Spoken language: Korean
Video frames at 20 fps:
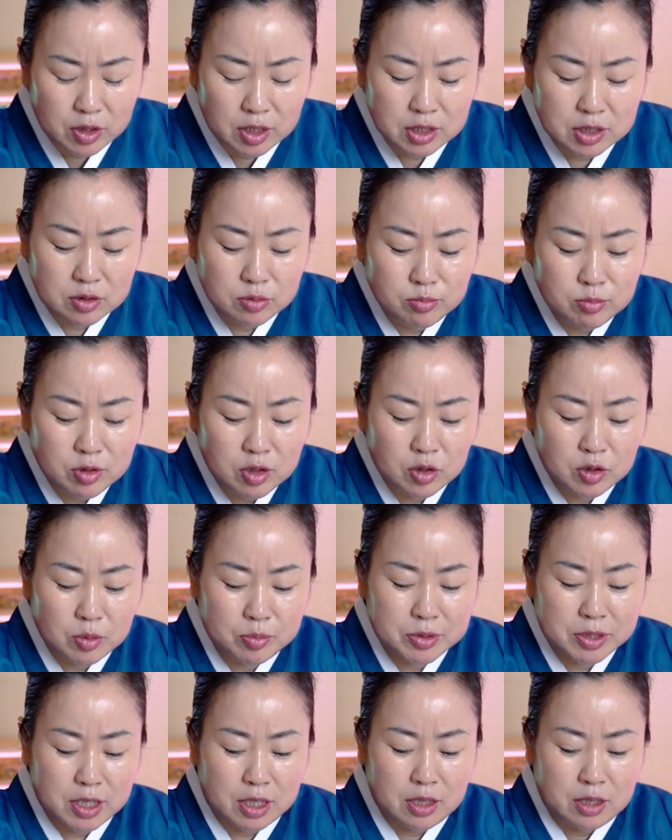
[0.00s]
이
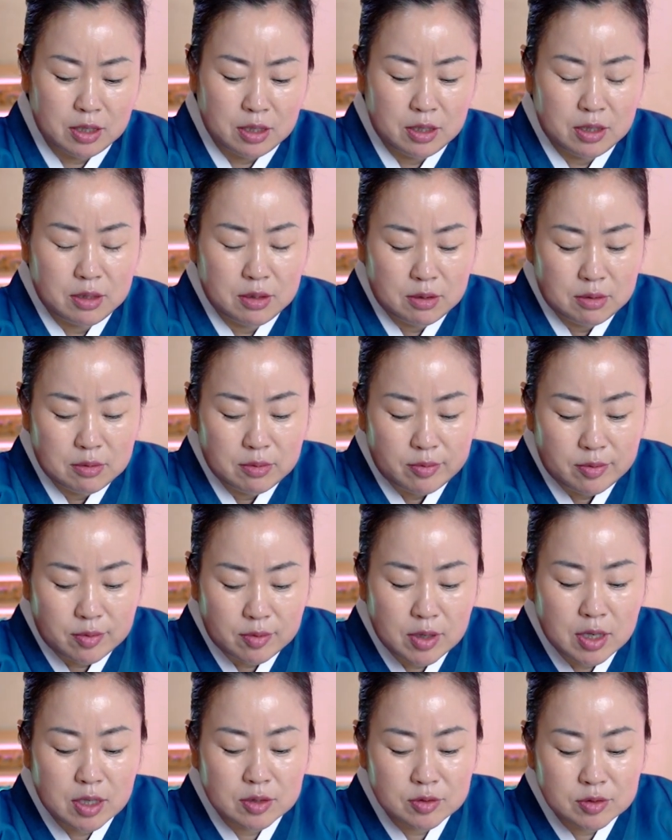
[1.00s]
28살.
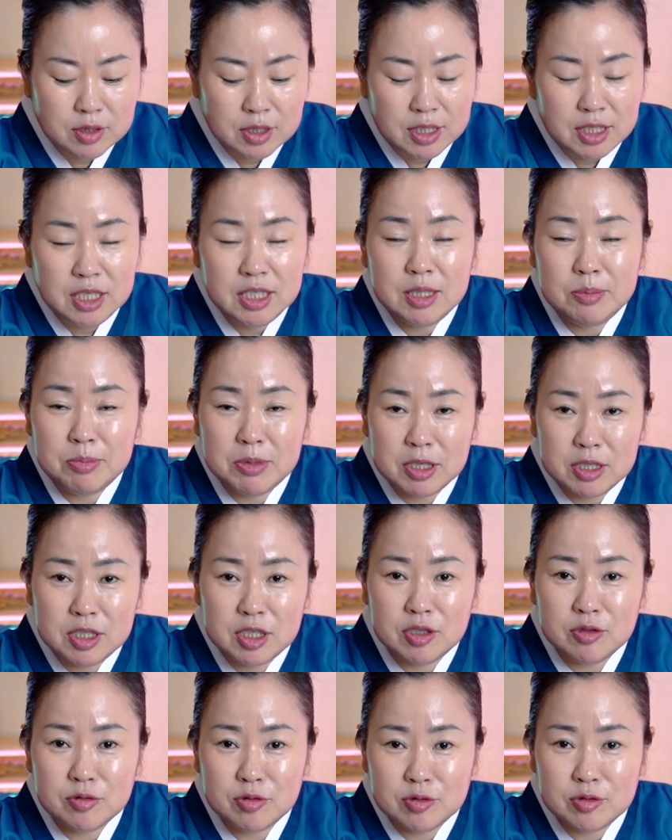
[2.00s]
와, 근데 20대
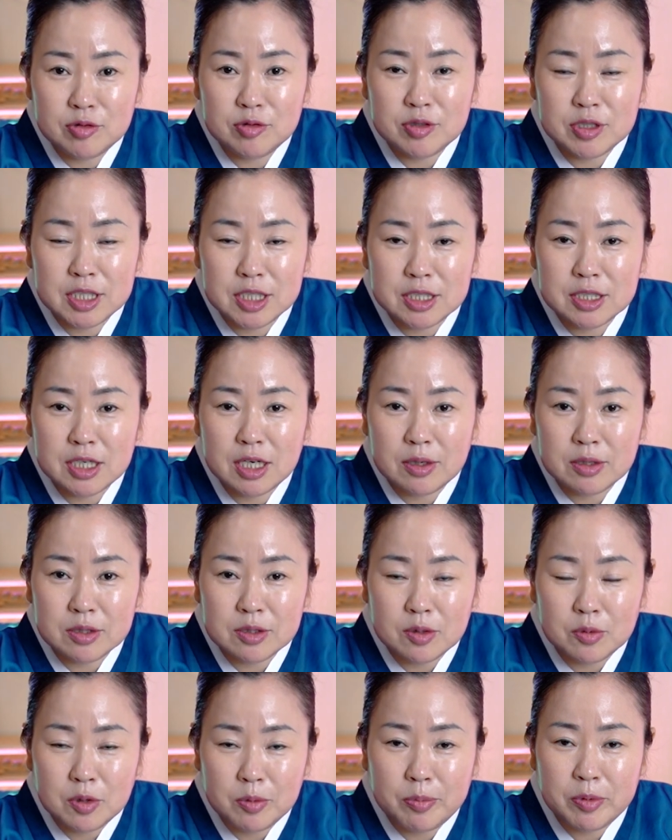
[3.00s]
치고는 진짜
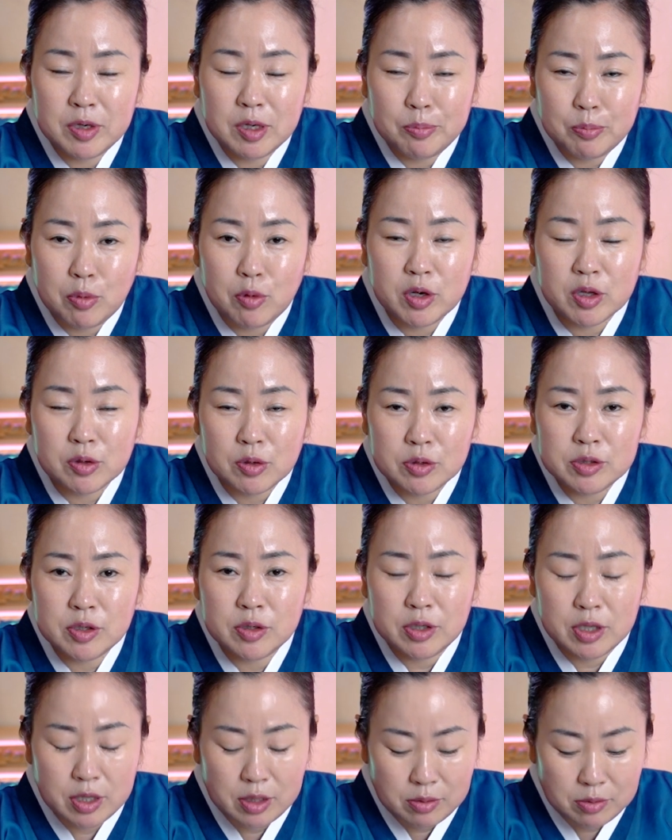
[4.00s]
이번에 복이
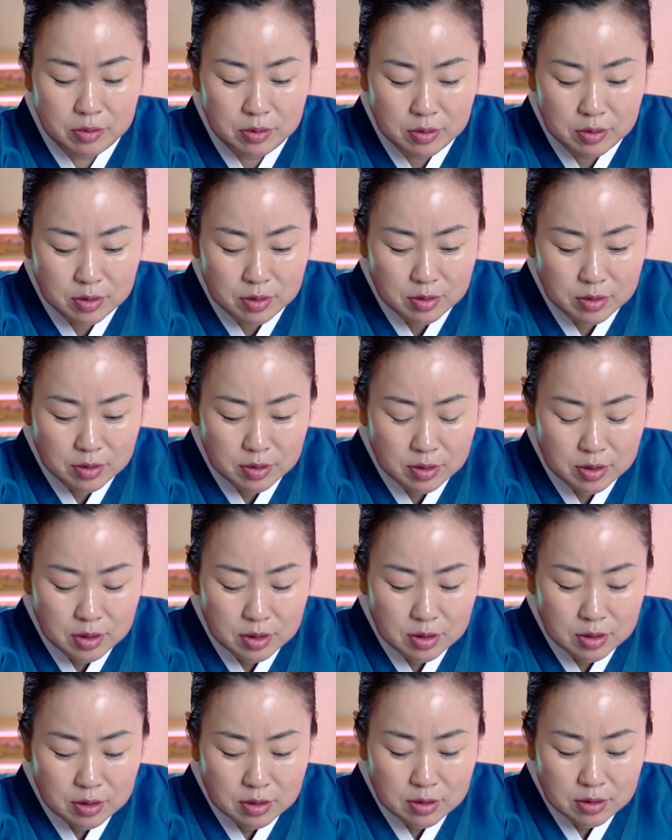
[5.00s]
터졌네요.
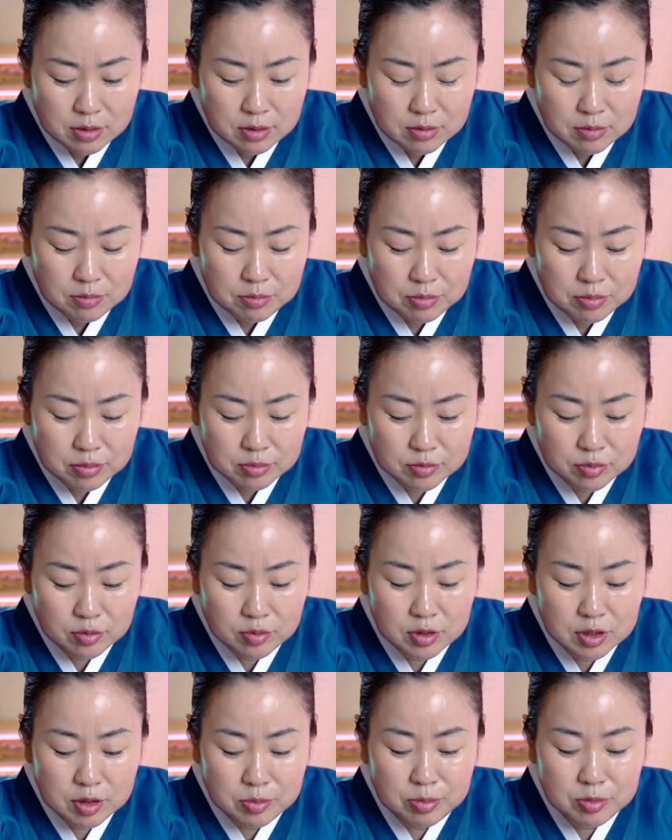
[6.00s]

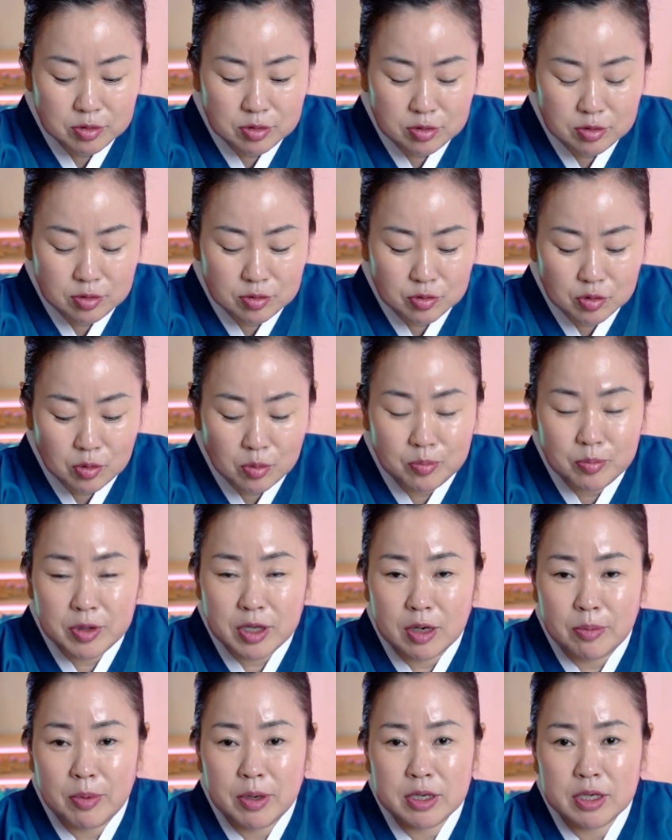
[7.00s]
저는 이분들 은 조금
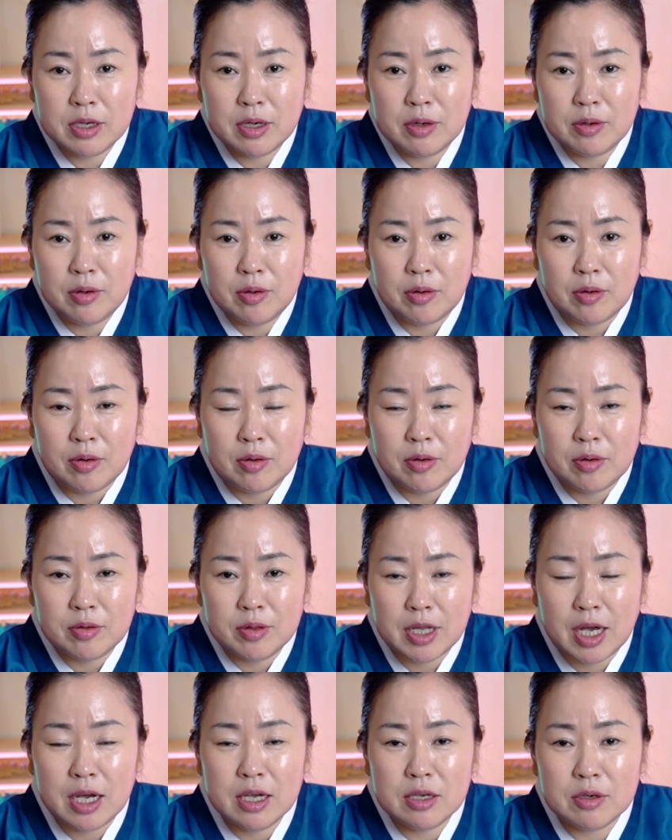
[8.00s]
대박이에요.
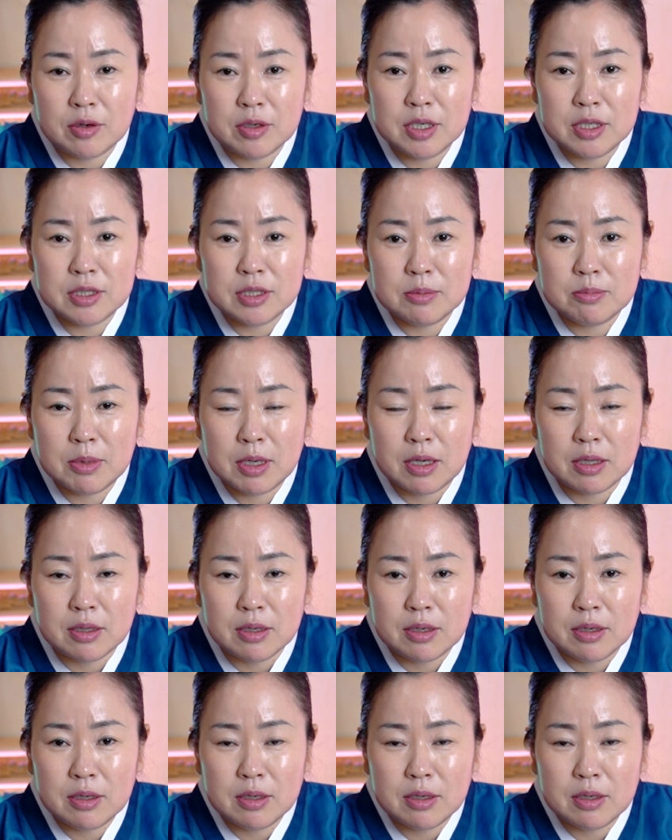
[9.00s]
나이 어리지만.